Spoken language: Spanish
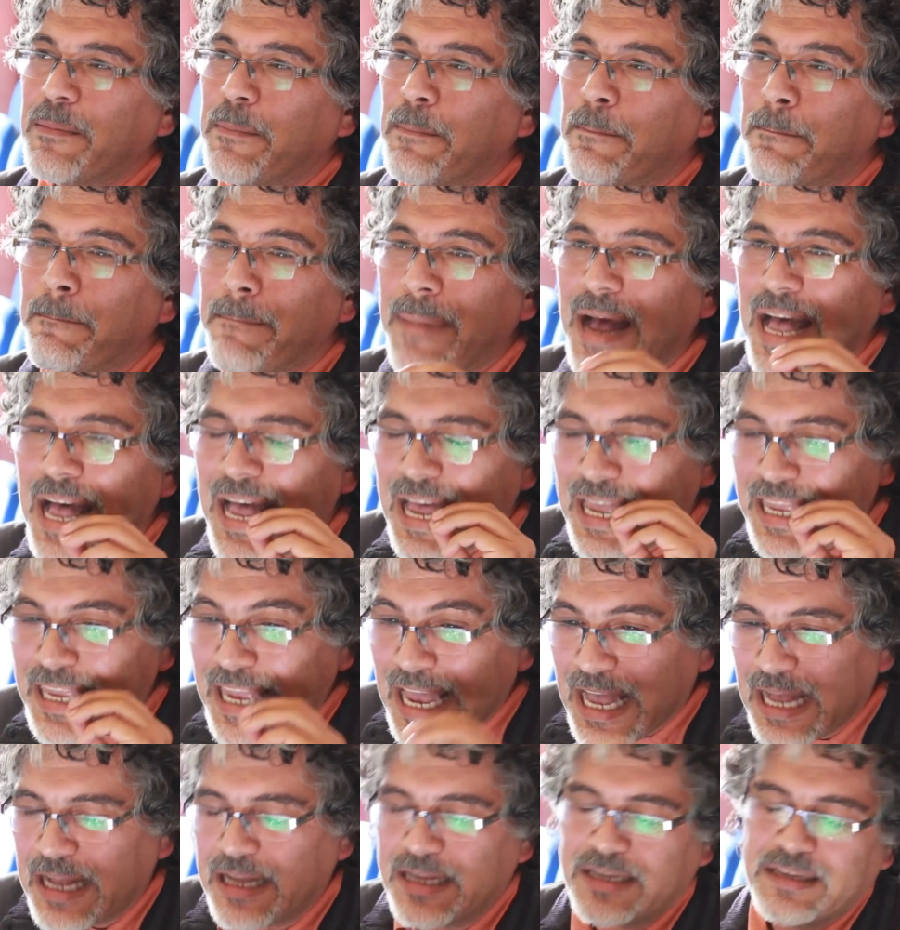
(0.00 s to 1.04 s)
más
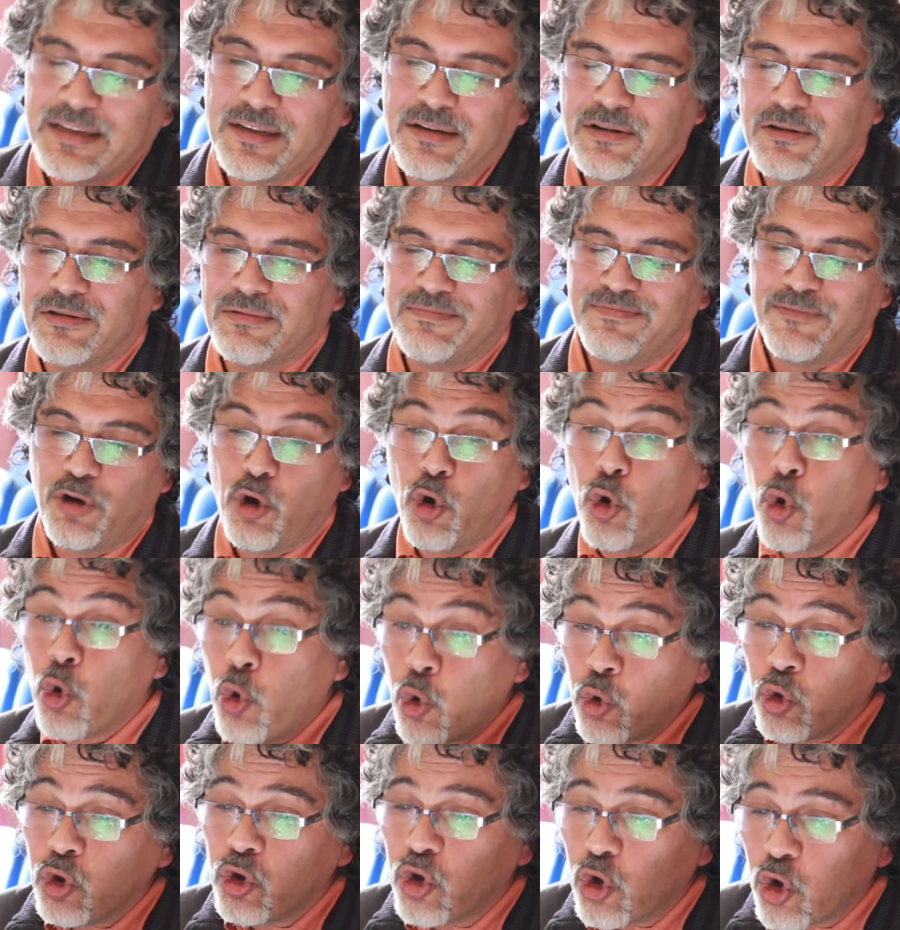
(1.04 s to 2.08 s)
allá o
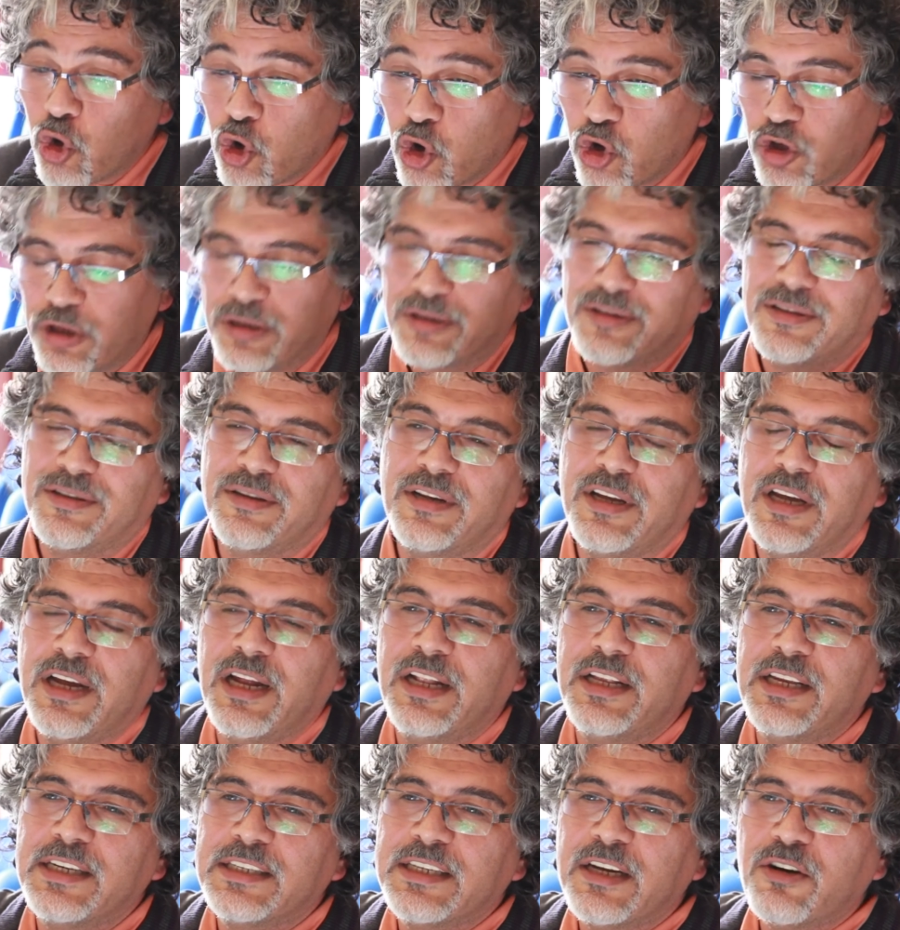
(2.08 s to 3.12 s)
junto con
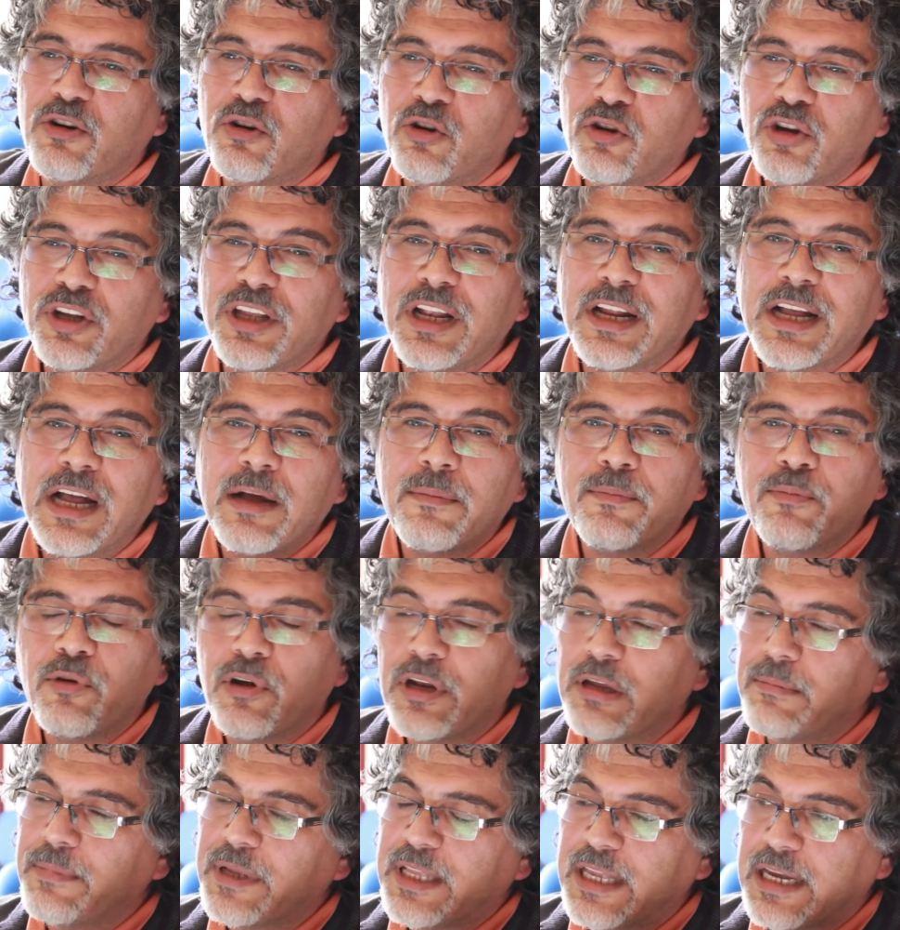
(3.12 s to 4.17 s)
el desarrollo en el campo de
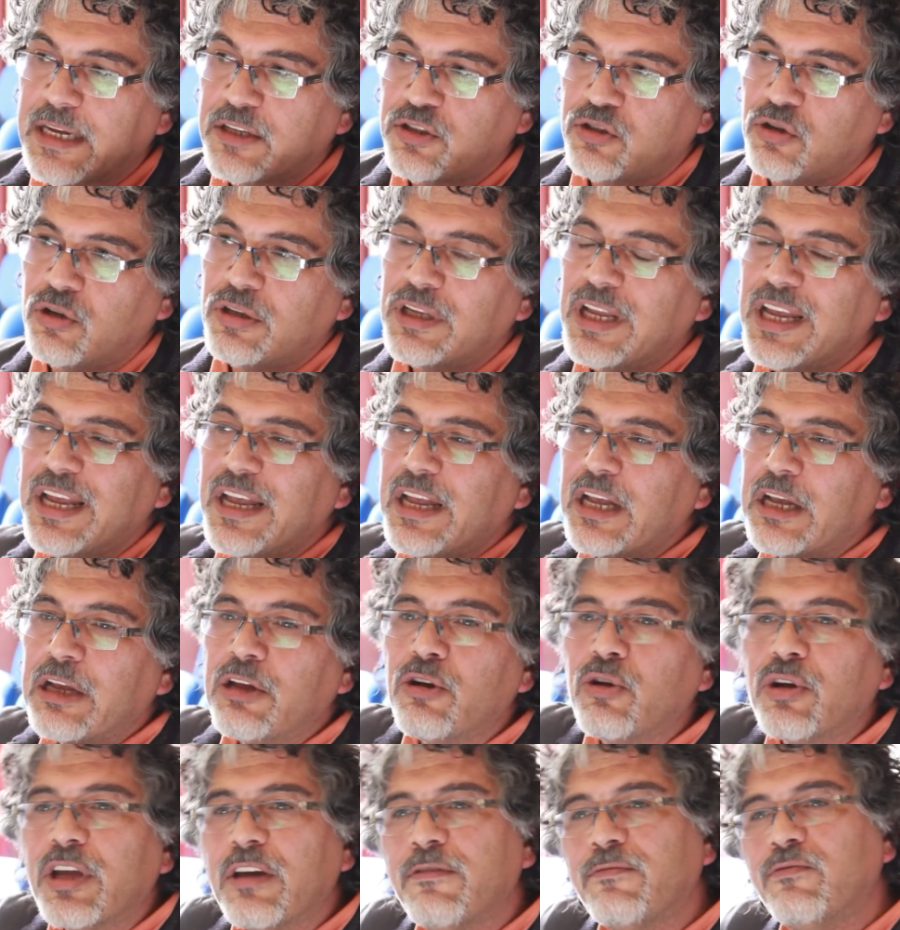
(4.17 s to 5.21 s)
la investigación,
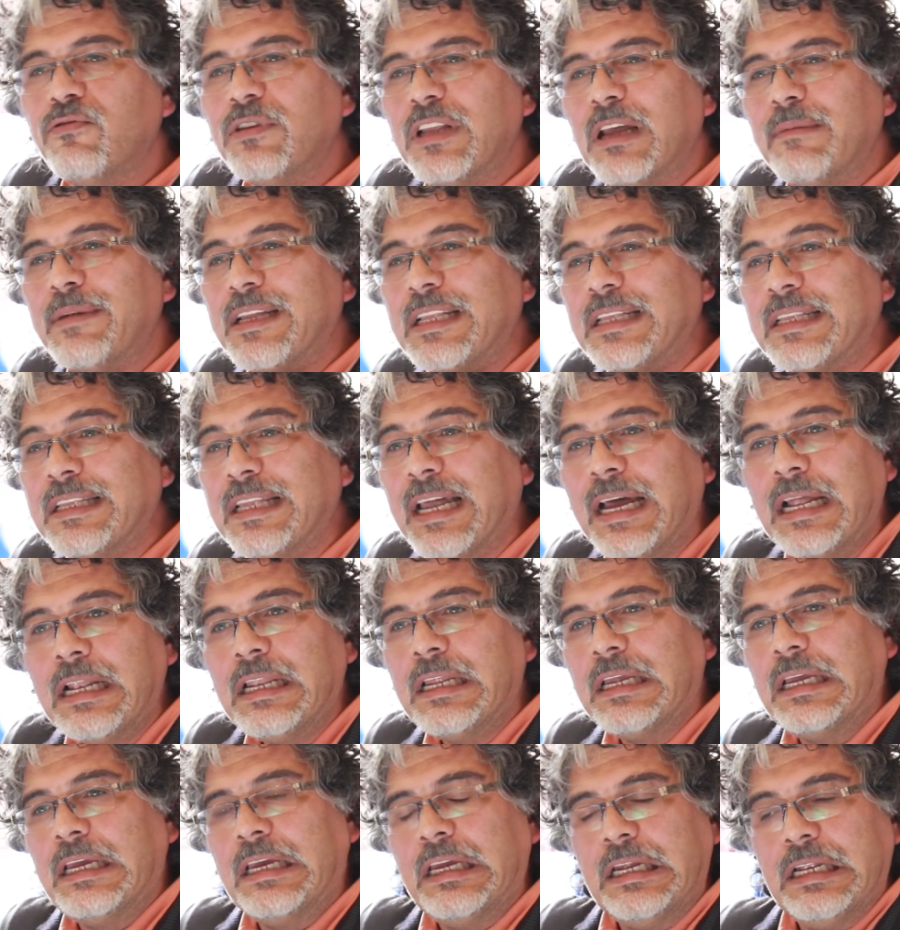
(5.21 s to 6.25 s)
creo que es
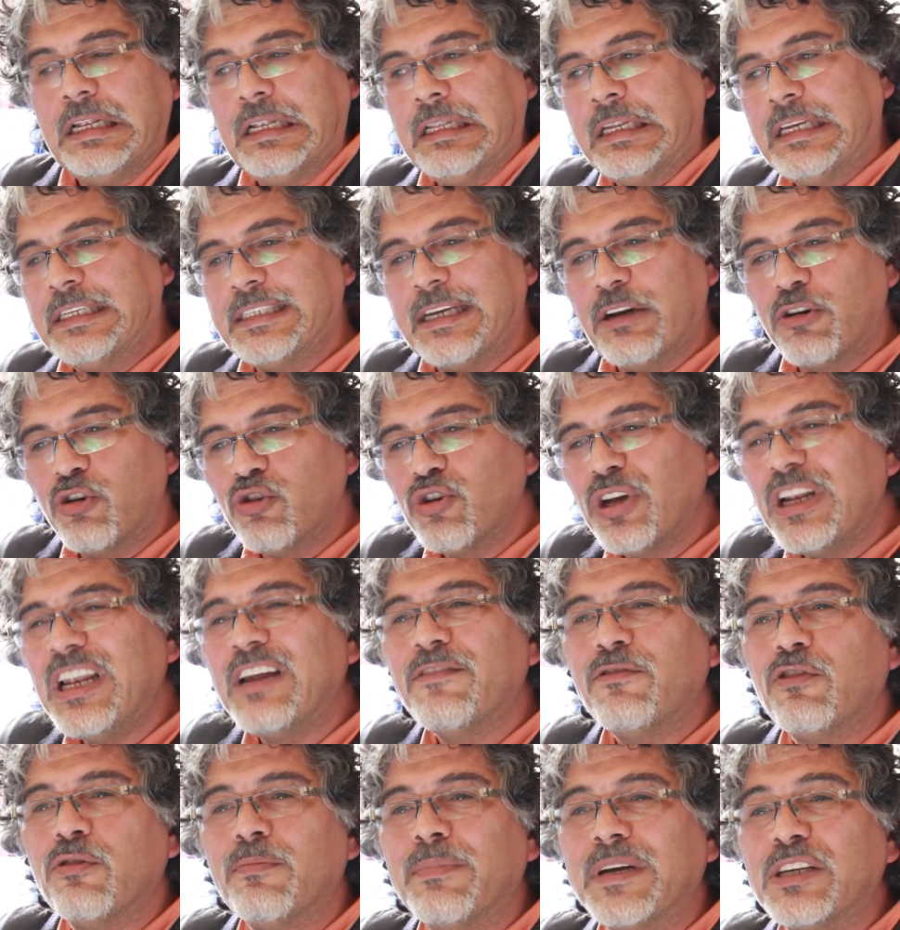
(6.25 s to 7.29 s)
fundamental el desarrollo en la
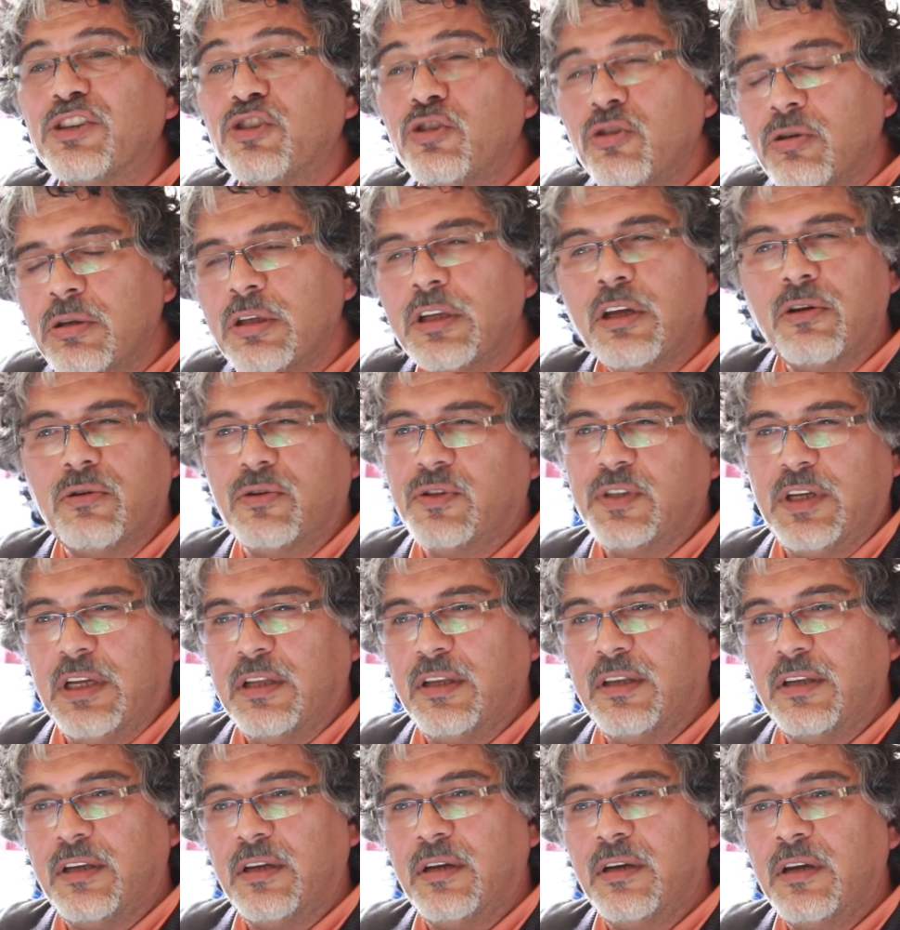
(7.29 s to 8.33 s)
formación de
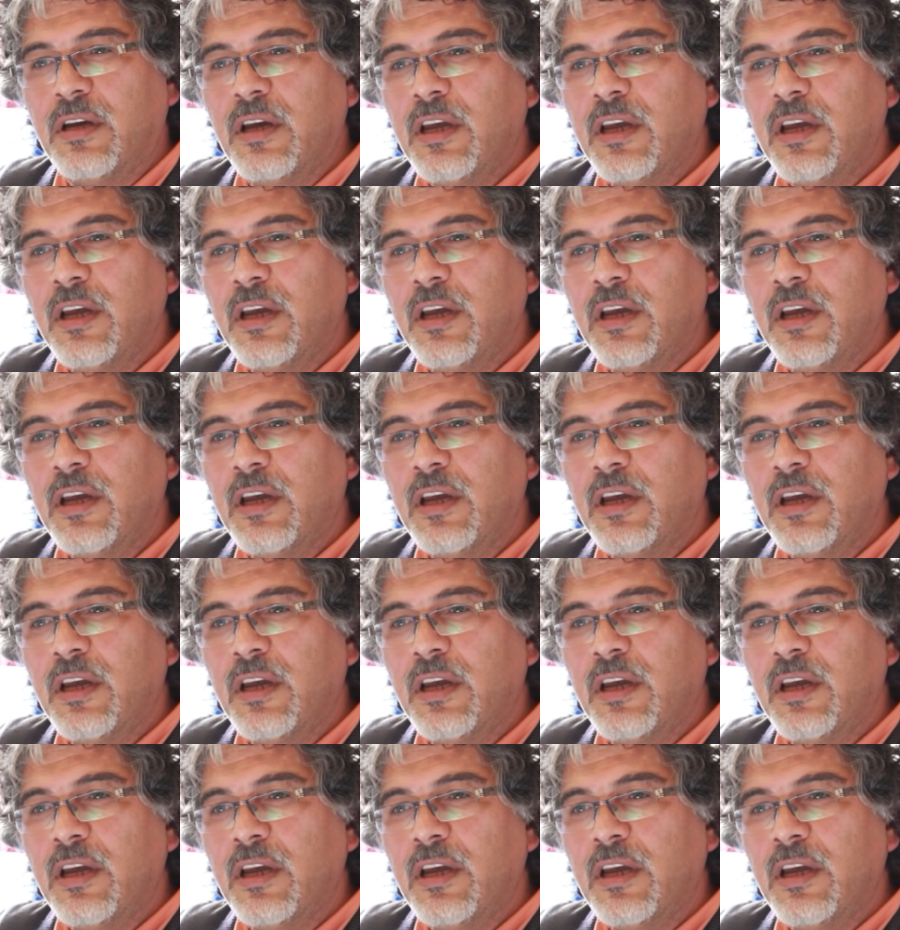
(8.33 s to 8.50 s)
docentes.